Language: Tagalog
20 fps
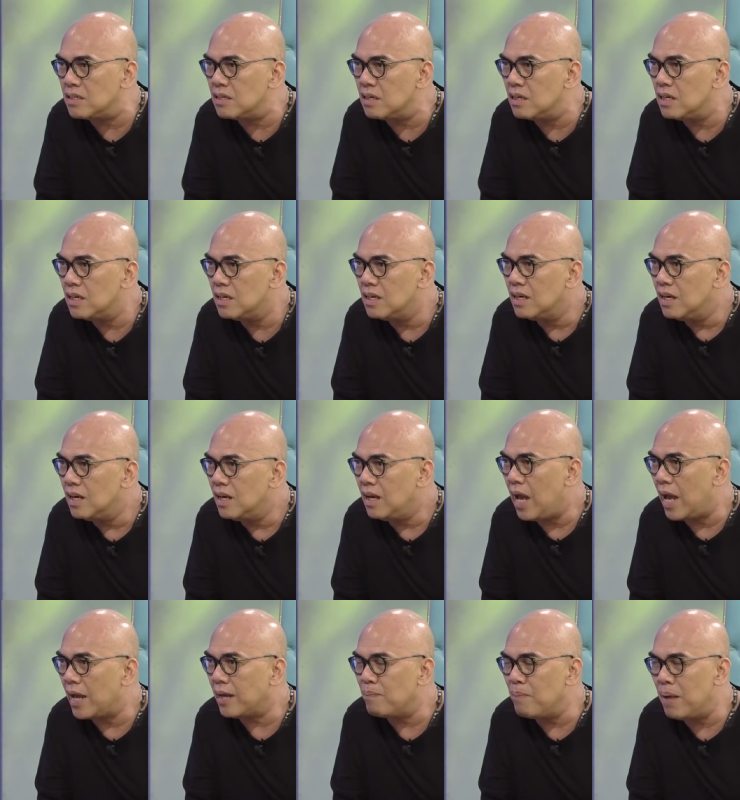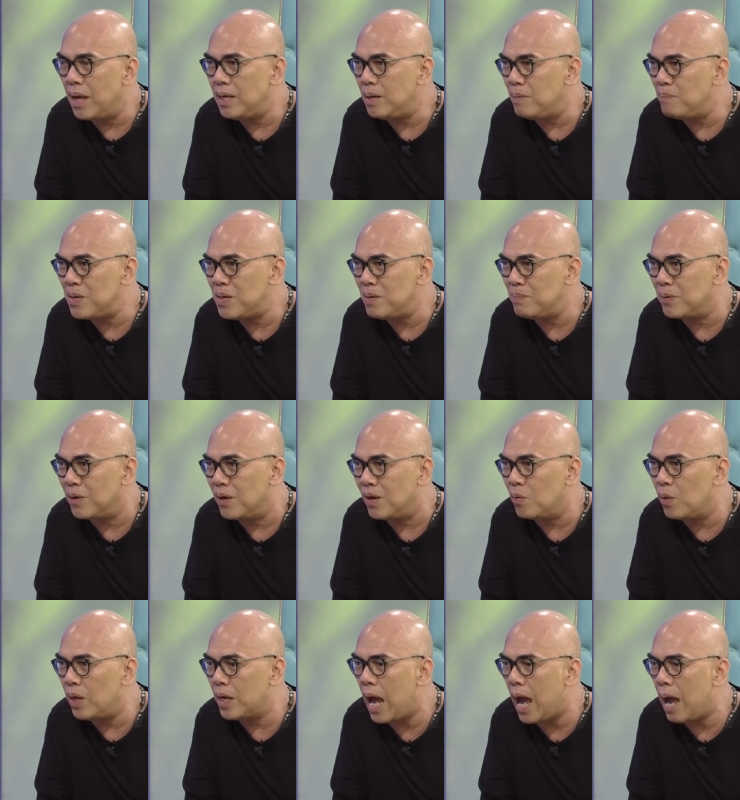yeah. like many people.
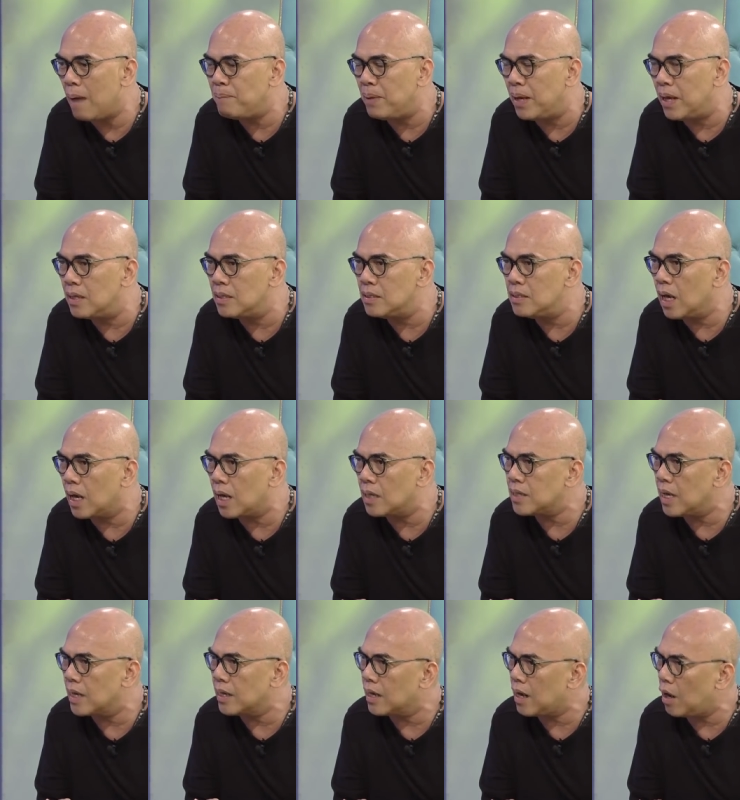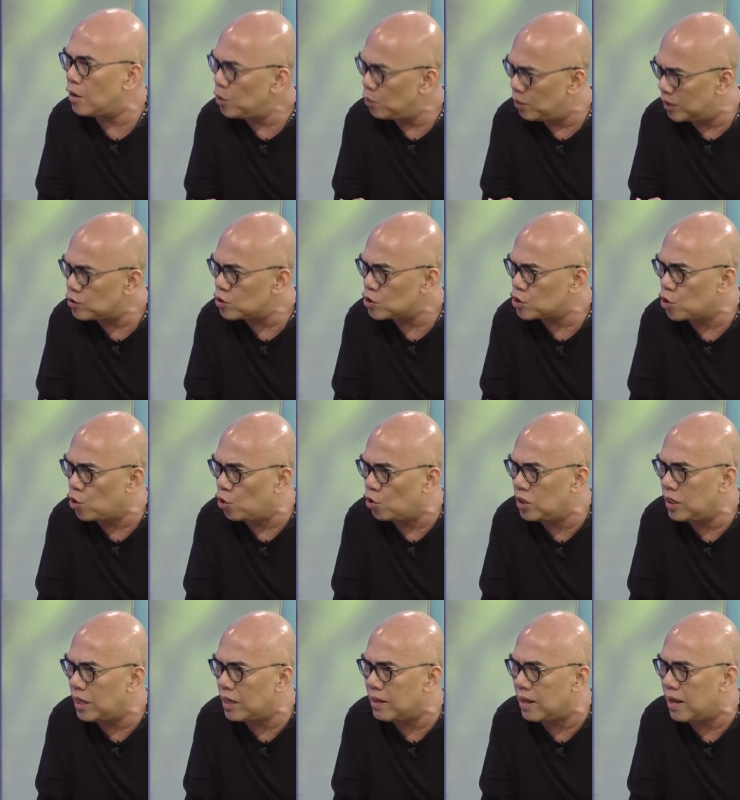What happened? Opo. Nag-antay ka raw, you went to
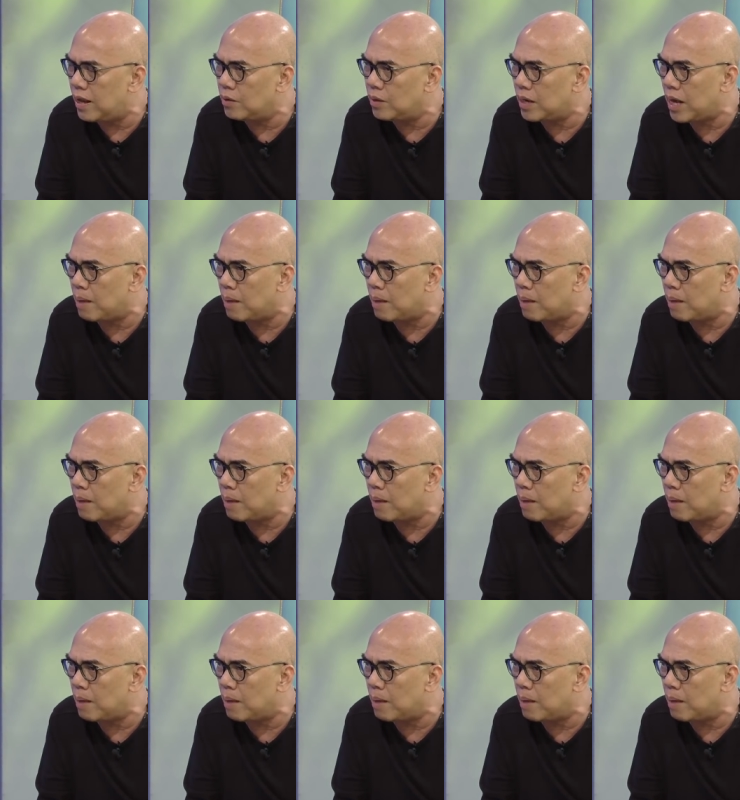Seoul, and then what